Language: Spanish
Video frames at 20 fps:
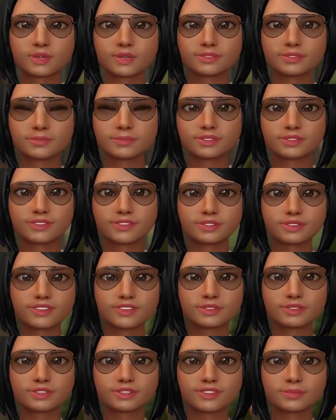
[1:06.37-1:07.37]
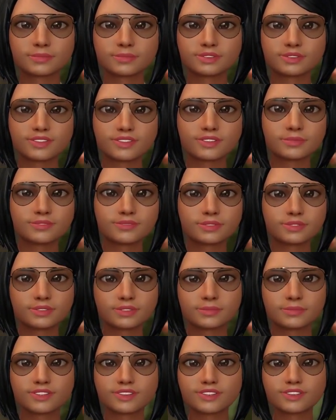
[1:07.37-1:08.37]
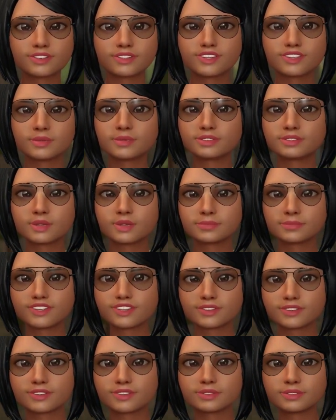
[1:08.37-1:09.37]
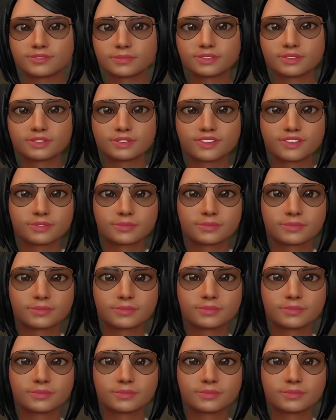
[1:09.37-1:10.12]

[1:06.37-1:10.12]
disponible una imagen más completa para continuar con esa discusión.